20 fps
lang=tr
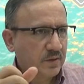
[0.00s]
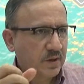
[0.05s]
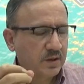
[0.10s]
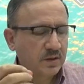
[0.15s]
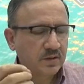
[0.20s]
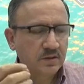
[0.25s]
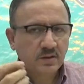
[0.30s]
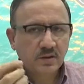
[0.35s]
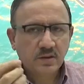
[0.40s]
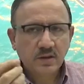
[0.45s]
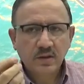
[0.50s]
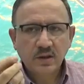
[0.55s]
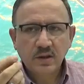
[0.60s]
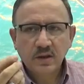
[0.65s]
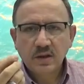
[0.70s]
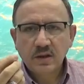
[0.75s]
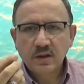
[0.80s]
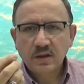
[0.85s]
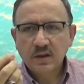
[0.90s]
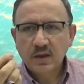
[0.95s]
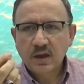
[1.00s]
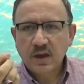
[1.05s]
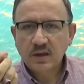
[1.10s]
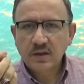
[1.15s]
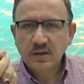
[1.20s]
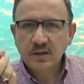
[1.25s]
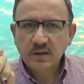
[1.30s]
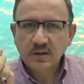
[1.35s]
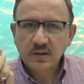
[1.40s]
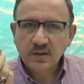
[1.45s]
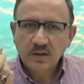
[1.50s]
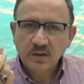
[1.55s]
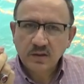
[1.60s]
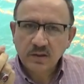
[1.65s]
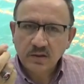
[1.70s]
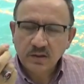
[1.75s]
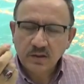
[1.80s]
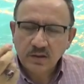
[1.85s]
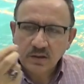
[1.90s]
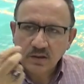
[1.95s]
Bakın yani e,
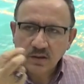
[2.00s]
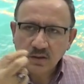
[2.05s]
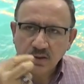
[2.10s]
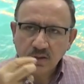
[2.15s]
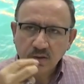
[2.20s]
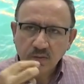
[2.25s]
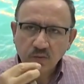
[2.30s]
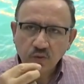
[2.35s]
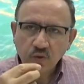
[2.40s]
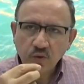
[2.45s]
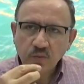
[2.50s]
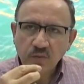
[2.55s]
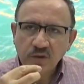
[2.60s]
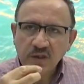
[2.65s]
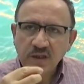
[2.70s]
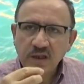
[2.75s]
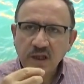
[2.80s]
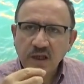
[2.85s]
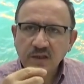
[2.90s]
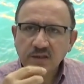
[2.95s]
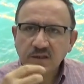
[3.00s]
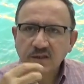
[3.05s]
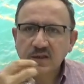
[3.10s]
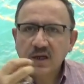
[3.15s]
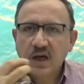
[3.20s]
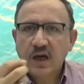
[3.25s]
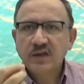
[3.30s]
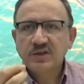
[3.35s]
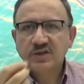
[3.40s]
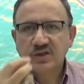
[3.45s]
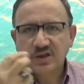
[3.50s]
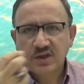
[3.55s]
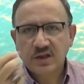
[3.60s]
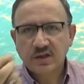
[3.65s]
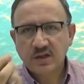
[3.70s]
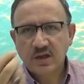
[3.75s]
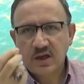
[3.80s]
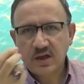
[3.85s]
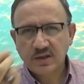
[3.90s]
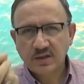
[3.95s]
müminler
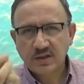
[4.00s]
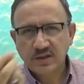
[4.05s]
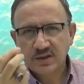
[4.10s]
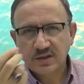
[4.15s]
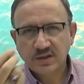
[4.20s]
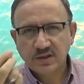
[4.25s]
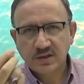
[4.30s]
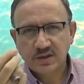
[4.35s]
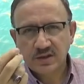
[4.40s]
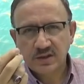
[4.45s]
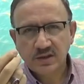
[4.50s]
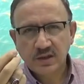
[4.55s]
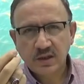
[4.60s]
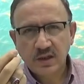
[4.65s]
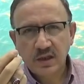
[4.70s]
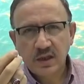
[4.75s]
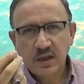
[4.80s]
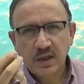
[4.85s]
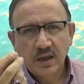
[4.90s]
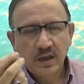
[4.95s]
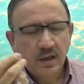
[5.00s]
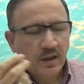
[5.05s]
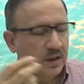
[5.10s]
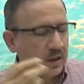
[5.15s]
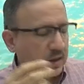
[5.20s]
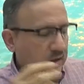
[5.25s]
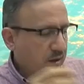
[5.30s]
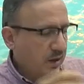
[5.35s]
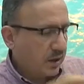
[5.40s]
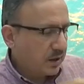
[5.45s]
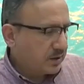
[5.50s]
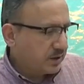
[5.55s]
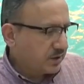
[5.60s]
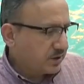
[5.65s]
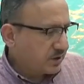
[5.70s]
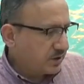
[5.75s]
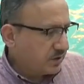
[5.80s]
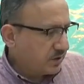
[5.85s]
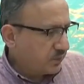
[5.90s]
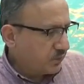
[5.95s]
ancak kardeştir.
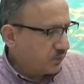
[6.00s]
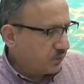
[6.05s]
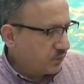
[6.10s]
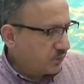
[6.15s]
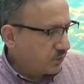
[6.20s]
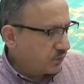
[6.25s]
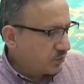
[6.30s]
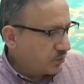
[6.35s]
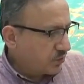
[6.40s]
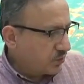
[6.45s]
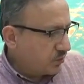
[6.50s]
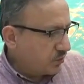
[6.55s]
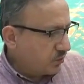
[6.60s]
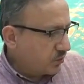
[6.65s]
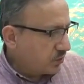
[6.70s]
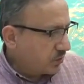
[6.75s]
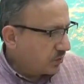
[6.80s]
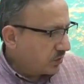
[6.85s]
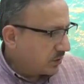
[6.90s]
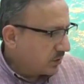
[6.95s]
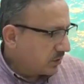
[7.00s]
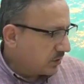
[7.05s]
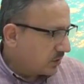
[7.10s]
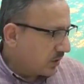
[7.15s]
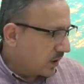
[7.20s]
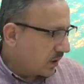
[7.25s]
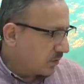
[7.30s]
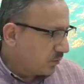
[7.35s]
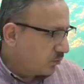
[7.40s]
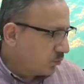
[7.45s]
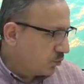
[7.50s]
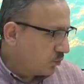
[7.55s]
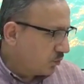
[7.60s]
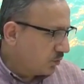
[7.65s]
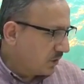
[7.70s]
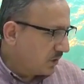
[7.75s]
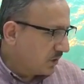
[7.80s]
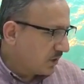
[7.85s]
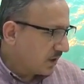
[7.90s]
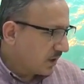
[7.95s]
Kardeşlik vurgusu yani
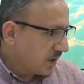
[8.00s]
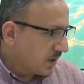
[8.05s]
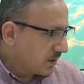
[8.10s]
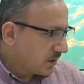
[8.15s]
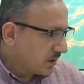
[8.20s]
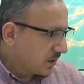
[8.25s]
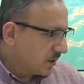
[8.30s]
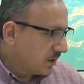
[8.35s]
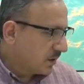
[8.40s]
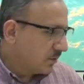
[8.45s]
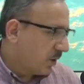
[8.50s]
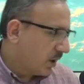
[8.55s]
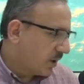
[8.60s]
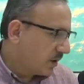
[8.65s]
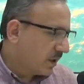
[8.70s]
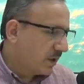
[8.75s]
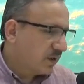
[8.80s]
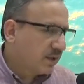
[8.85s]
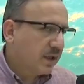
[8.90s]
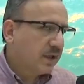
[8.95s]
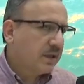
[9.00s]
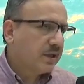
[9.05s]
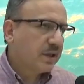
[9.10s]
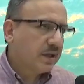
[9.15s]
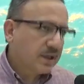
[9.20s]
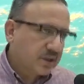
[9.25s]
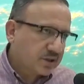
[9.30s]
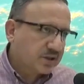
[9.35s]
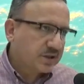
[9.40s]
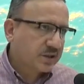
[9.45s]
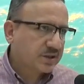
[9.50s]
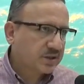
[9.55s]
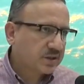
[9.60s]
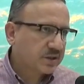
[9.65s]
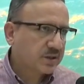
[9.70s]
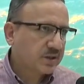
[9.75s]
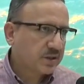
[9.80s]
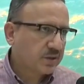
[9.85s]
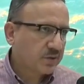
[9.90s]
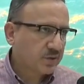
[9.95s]
müminle, iman edenle
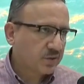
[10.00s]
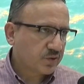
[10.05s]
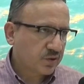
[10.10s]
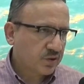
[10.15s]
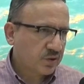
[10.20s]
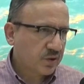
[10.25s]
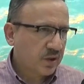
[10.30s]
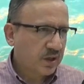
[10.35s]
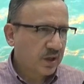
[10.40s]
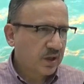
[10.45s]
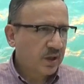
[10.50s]
eşleştiriliyor.